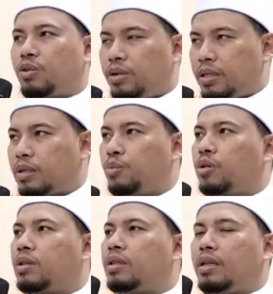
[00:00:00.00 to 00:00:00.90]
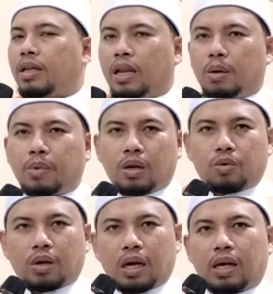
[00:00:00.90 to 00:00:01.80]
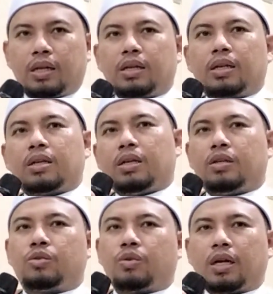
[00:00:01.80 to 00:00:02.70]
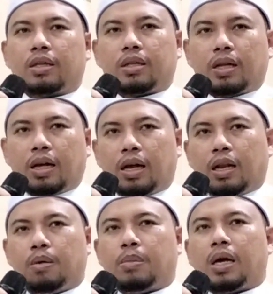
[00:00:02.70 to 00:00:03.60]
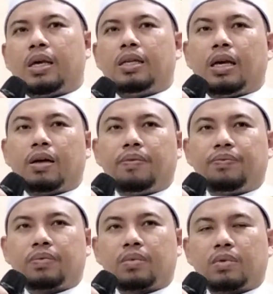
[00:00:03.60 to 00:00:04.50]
itu disebut di dalam Al-Quran di surat Al-Ma'idah